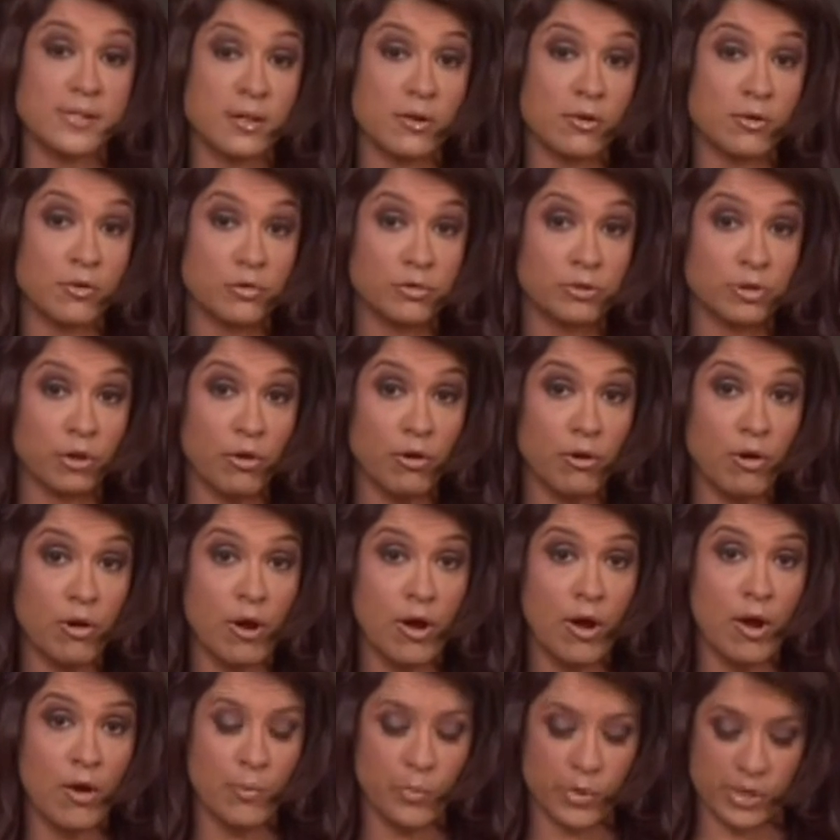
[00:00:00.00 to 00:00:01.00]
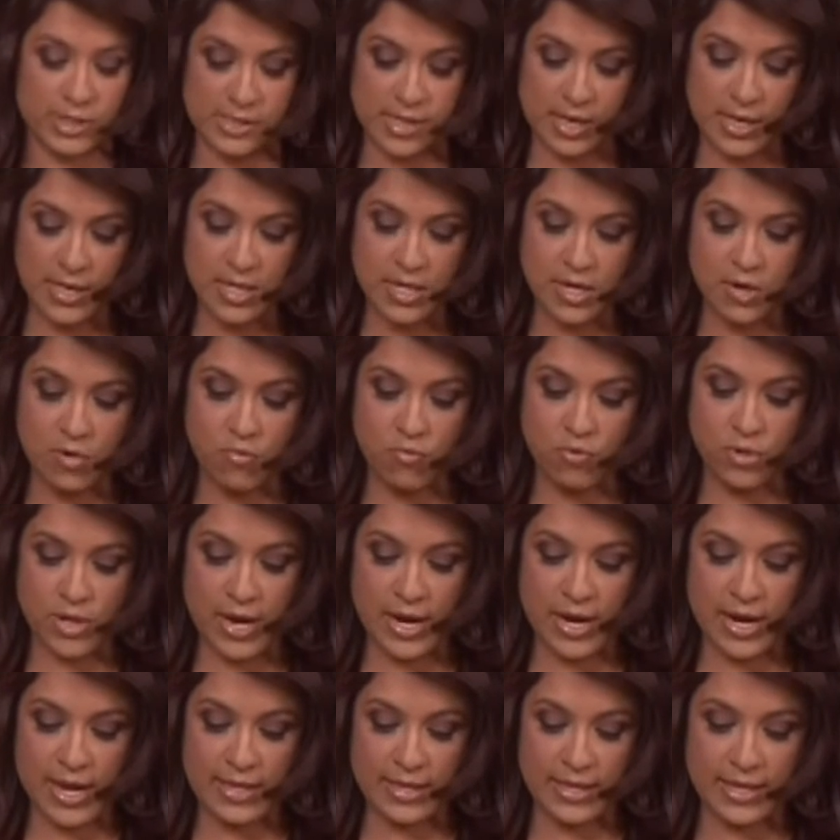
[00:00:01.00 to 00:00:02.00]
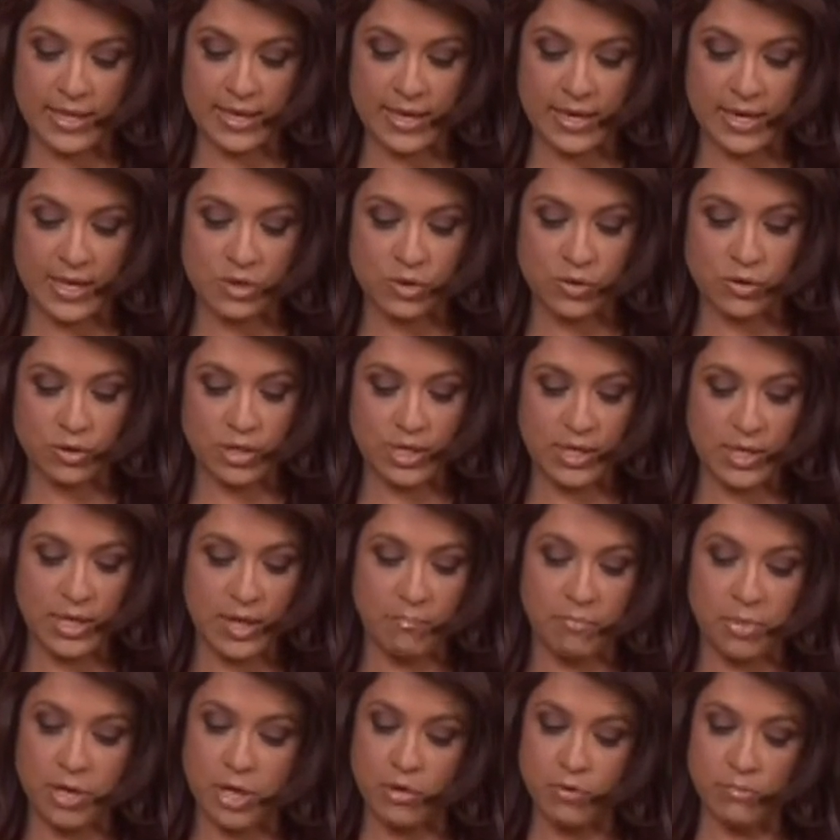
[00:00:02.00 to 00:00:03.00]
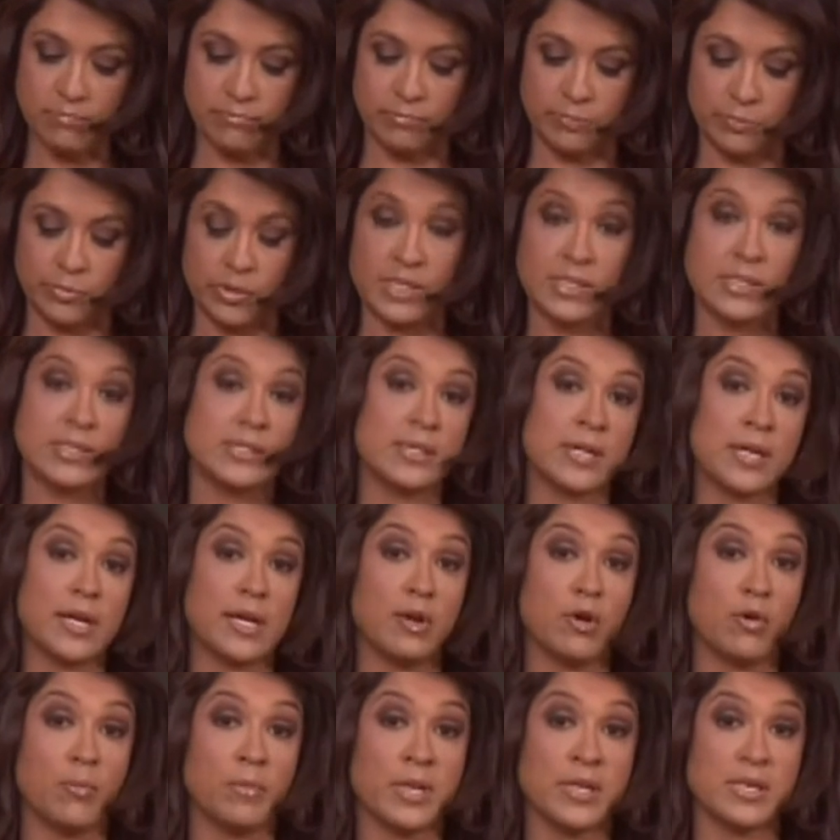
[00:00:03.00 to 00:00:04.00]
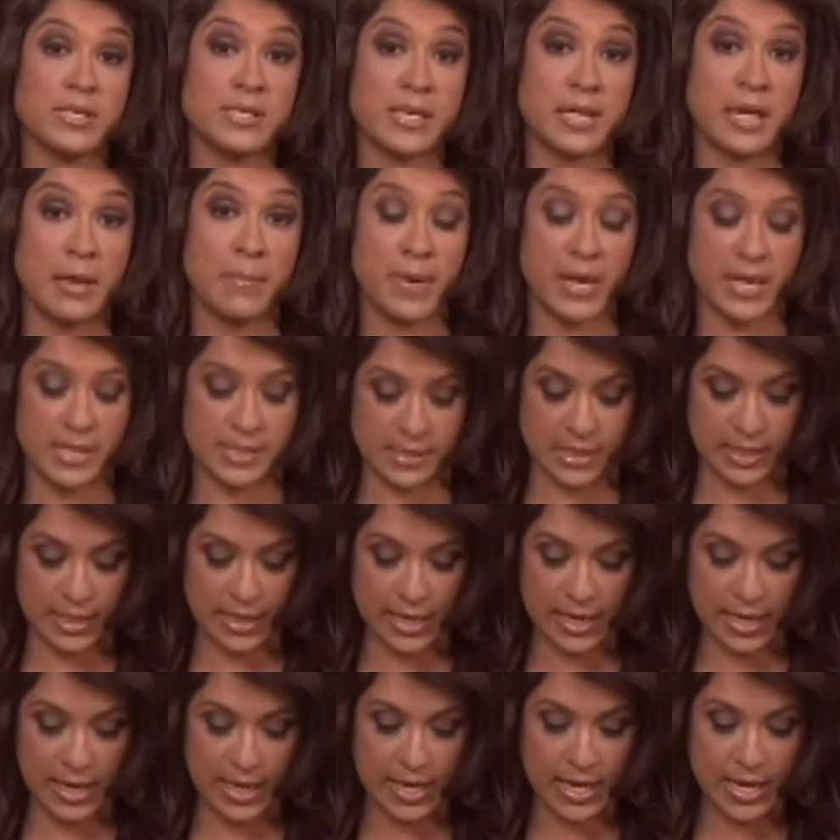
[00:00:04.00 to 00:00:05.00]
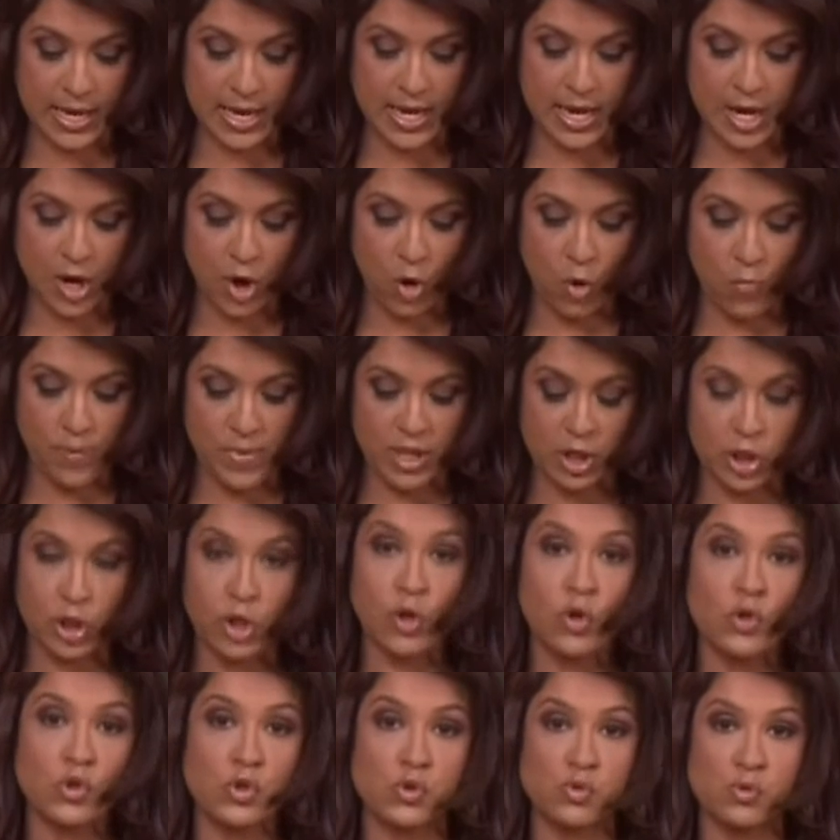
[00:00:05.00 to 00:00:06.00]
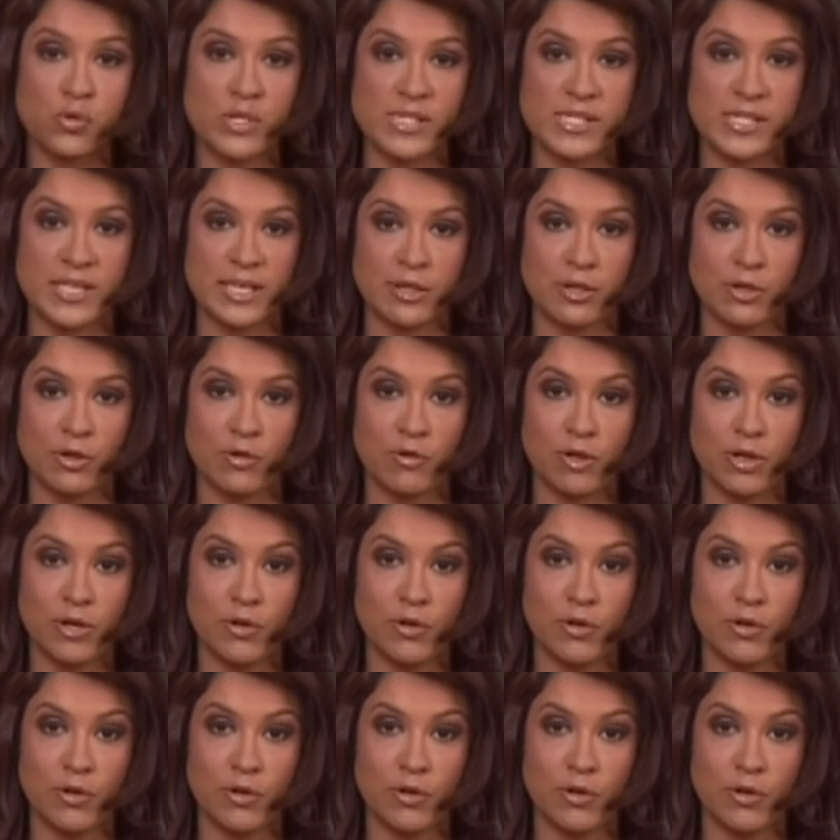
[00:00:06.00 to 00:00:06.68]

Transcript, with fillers: Se encontró pues ahí una lata de gasolina, pero pues el hombre dicen que parece que cometió suicidio.